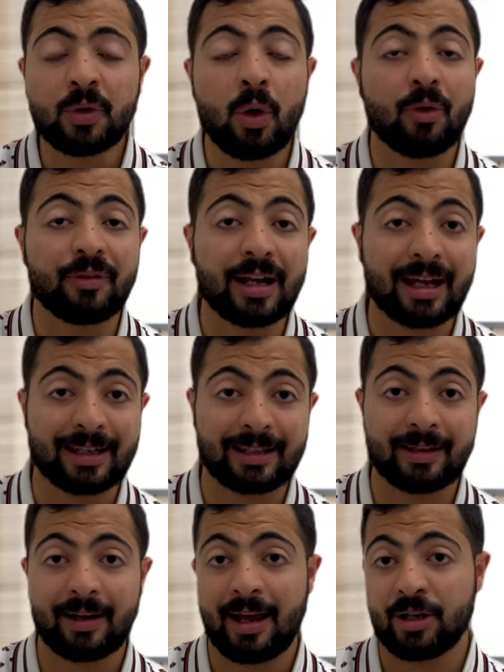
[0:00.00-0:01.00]
وفي
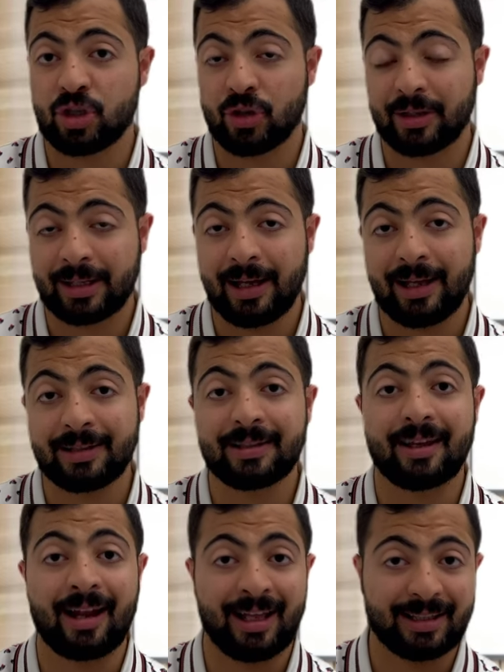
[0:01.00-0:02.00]
الاخير هاي الشركات
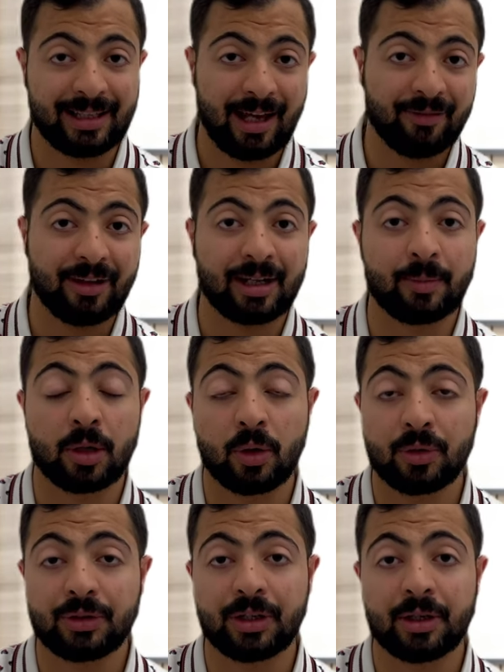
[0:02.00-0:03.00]
راح تكافئك
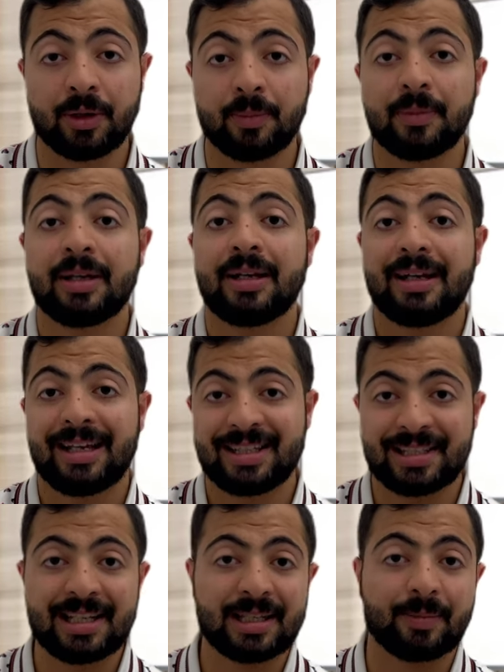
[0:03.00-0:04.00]
باللونج تيرم
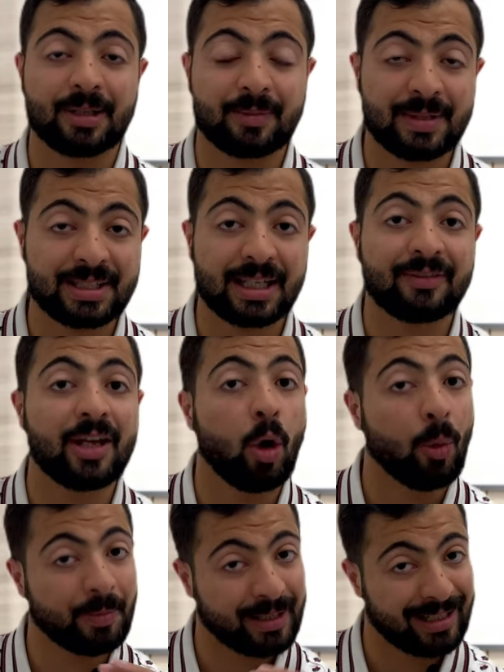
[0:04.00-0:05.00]
اذا انت بتتمسك فيها
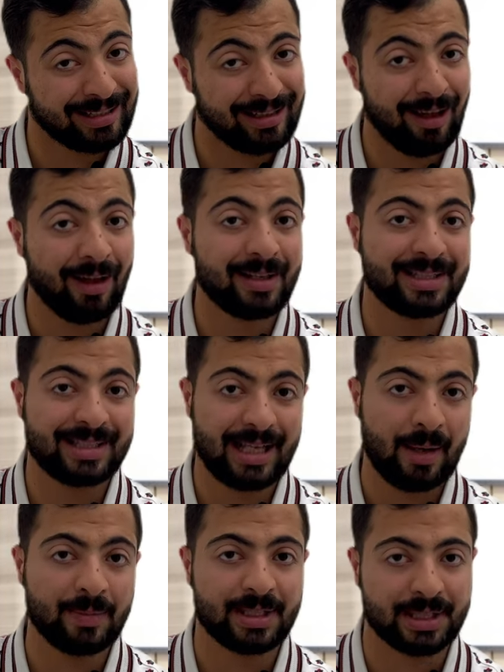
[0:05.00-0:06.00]
وبتختار
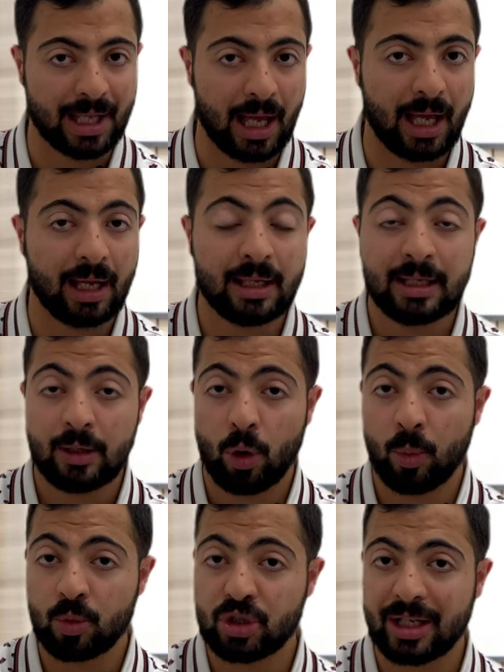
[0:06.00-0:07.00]
السهم الصح
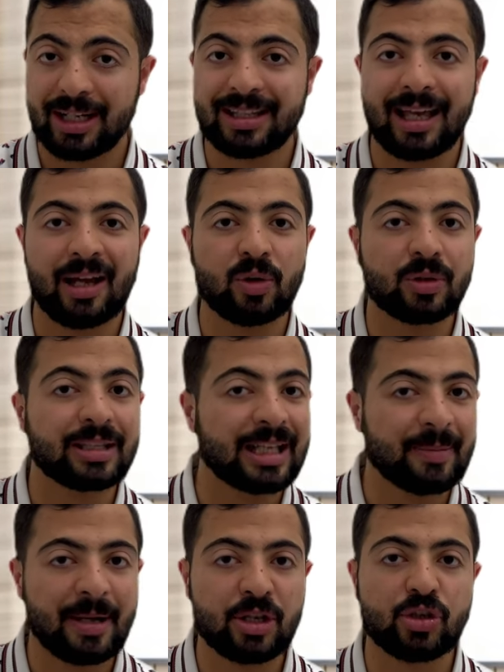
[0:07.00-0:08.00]
ومشكلتها انه
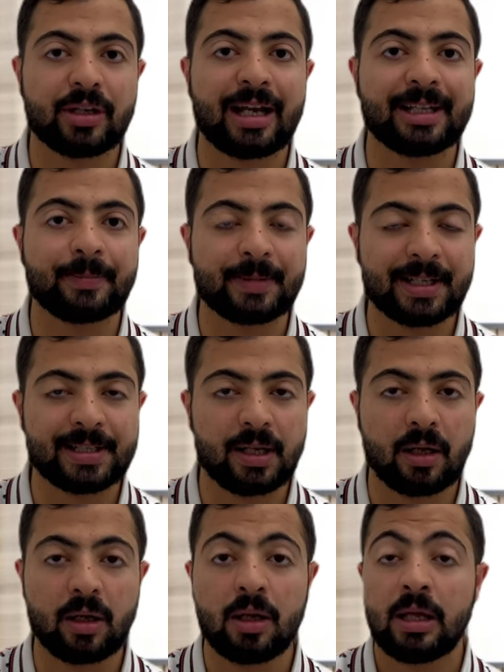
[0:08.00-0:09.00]
كثير من هالشركات
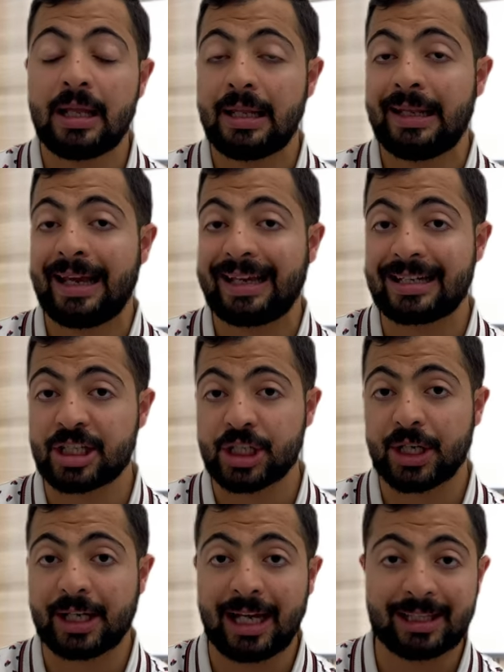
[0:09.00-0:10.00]
بتخسر لكن
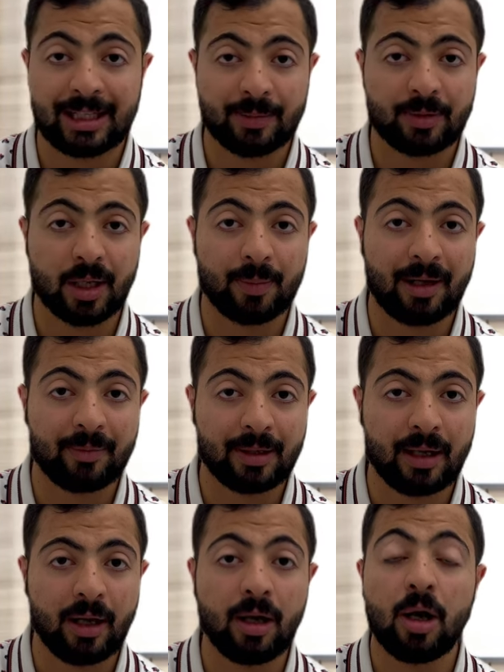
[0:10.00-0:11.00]
الشركات اللي بتربح
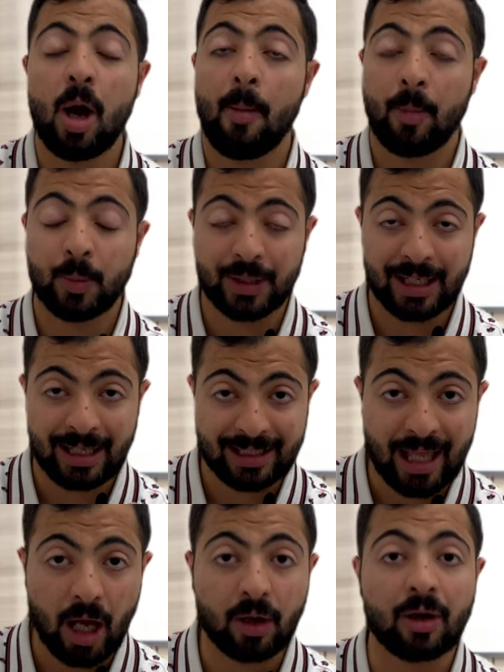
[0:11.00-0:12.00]
منها ممكن انها
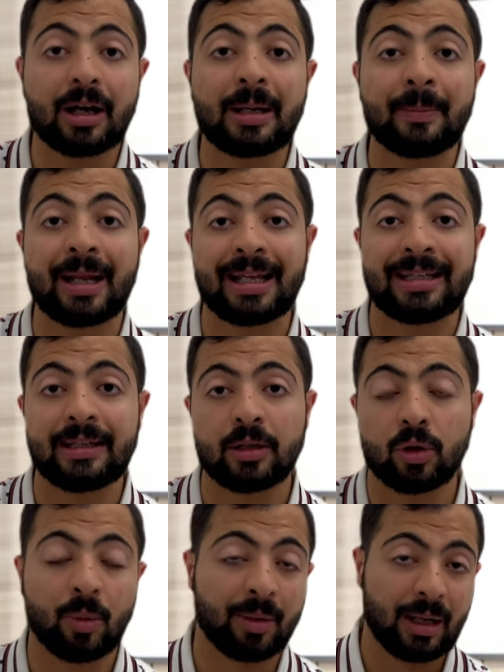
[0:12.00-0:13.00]
تحقق الملايين
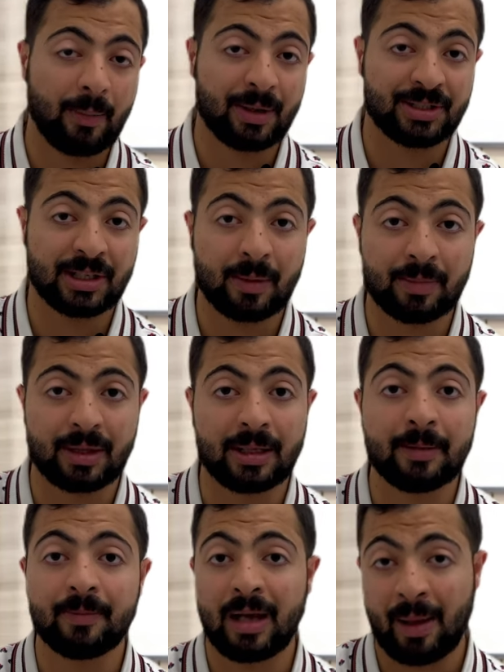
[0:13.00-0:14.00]
ومن ابرز
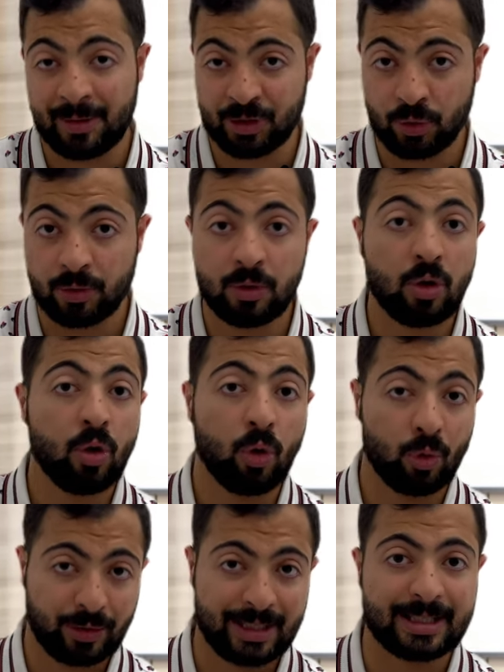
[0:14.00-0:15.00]
الامثله امازون
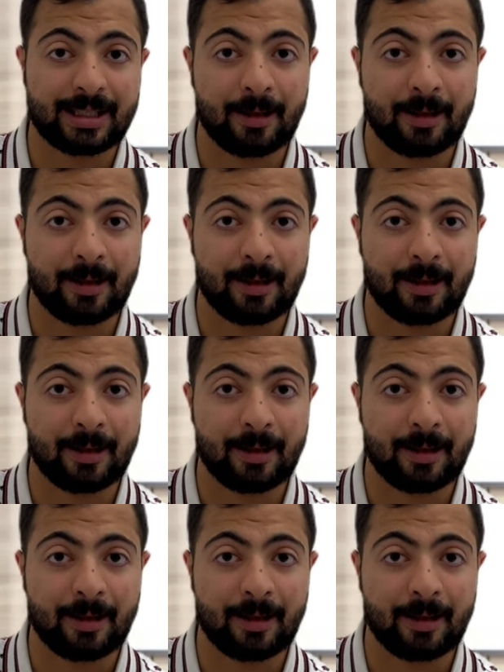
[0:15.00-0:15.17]
وتسلا.